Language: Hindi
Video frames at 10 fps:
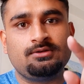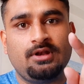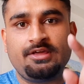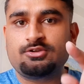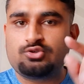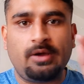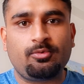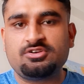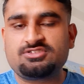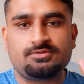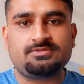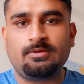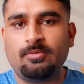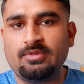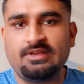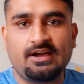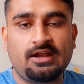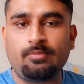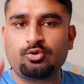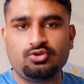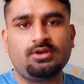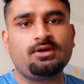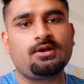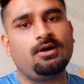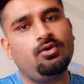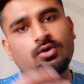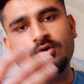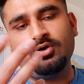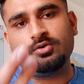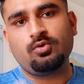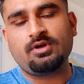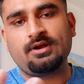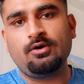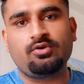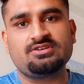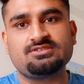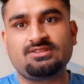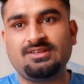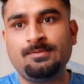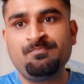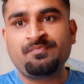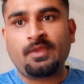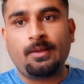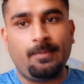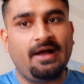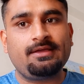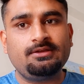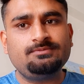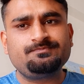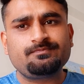लिंक जो आपको डिस्क्रिप्शन में मिल जाएगा अगर आपको ज्वाइन करना हो और वो करना हो कर सकते हैं बाकी